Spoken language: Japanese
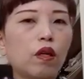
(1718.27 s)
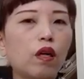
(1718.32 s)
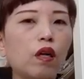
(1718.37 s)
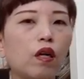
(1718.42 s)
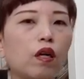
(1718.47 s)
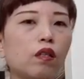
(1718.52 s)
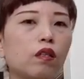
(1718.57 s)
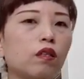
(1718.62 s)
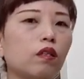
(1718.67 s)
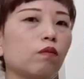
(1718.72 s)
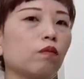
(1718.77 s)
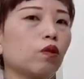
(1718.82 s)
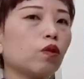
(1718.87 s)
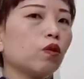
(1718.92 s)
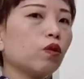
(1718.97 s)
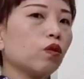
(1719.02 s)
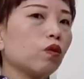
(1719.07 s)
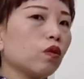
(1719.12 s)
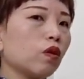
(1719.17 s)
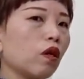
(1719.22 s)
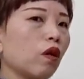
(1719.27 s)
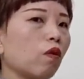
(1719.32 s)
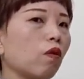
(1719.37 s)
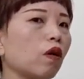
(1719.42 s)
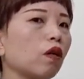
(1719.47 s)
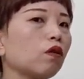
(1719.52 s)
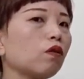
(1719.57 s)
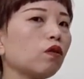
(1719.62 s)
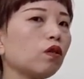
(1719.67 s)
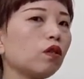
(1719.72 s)
洗ってもすぐ
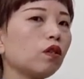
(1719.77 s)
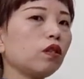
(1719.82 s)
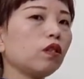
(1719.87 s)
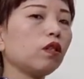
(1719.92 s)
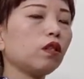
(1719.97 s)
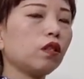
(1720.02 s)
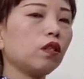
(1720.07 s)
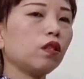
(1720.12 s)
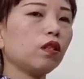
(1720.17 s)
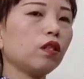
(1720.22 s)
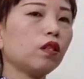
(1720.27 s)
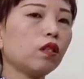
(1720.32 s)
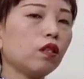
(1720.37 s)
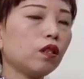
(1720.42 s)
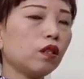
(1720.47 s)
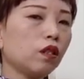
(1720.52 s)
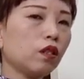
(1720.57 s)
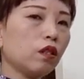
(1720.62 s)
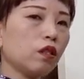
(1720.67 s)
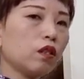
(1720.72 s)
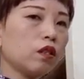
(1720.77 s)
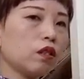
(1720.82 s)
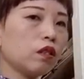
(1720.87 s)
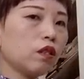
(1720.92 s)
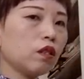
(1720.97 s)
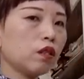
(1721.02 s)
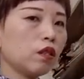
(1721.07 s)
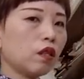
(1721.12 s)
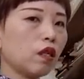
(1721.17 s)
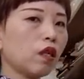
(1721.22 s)
乾くし
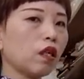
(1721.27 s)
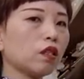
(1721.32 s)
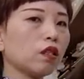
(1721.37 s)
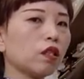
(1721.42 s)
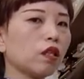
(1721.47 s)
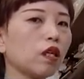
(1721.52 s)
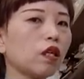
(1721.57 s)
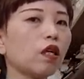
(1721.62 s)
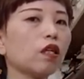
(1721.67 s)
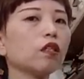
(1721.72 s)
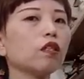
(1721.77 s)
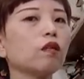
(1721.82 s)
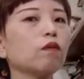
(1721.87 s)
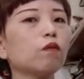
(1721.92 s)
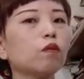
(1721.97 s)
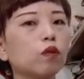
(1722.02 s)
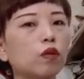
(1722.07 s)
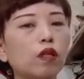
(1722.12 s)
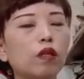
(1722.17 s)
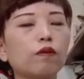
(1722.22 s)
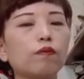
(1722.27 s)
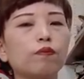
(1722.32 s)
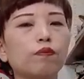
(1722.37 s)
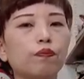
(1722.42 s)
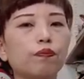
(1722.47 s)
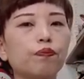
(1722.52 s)
汗かいてもね